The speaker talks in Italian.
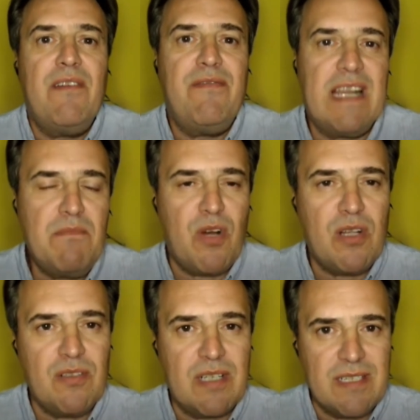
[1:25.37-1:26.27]
fare in
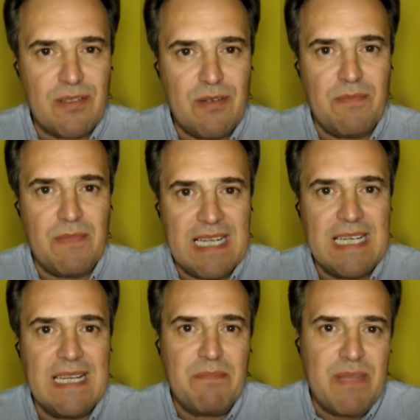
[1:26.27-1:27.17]
modo che insomma
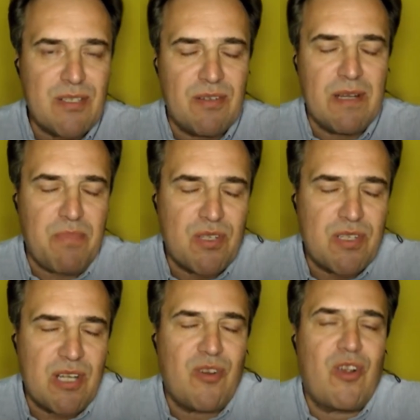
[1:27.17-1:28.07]
le persone
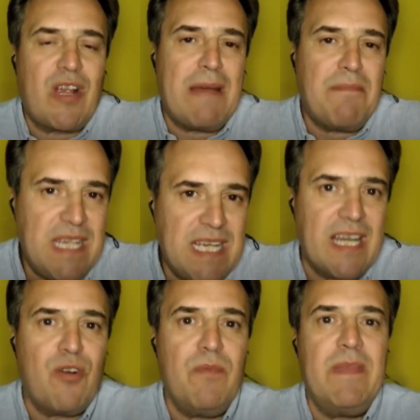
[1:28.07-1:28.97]
possano
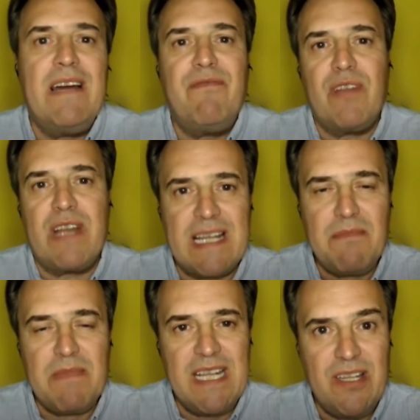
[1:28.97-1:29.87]
capire come lavorare
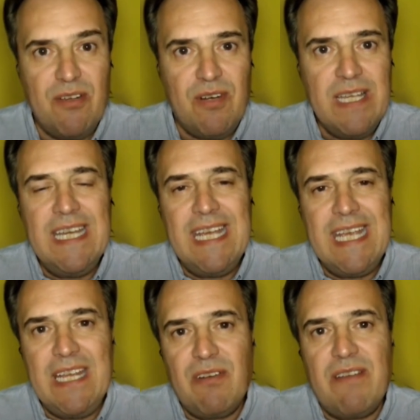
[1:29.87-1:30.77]
meglio
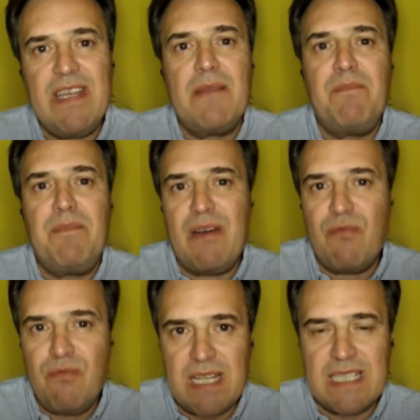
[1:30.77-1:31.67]
e non avere
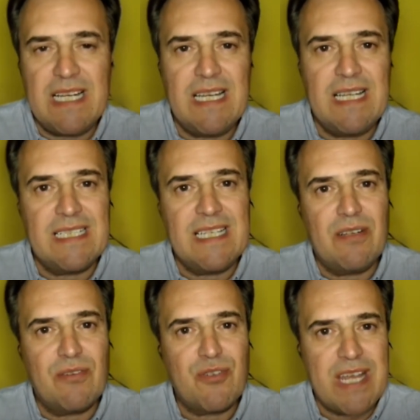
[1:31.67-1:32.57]
paura del,
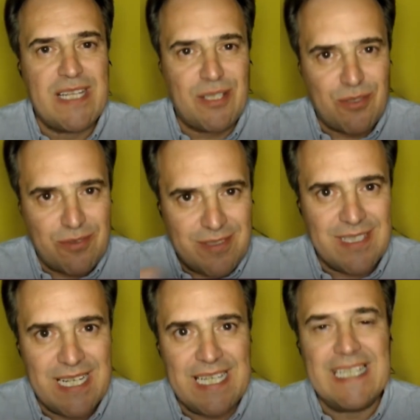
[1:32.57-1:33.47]
dell'oggetto
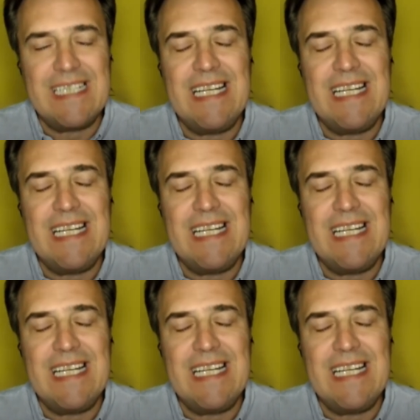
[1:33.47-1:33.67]
eh,